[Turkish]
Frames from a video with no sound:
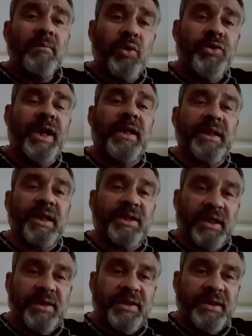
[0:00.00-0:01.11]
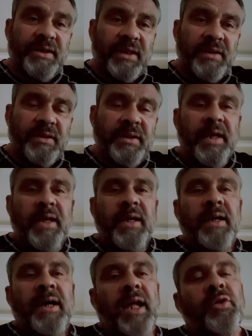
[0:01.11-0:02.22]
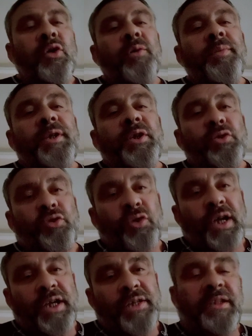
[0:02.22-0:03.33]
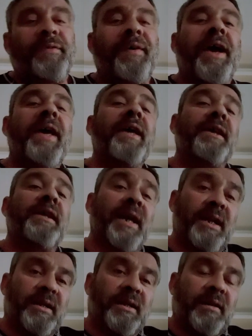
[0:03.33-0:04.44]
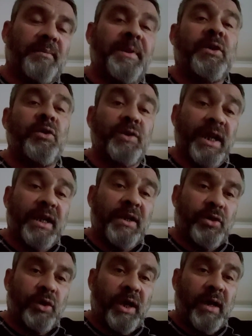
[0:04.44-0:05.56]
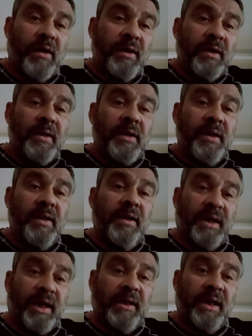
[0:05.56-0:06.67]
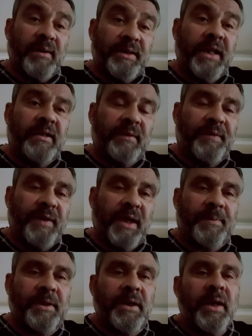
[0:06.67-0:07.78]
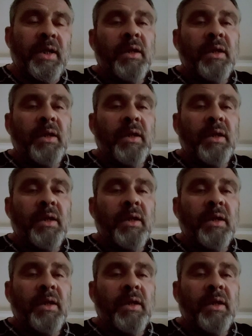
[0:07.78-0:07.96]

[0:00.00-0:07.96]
Bu şekilde çalışırsanız atıyorum 200 kiloya çıktı veya engini ele alalım 250 kiloya e, kadar deadlift'i yaptı.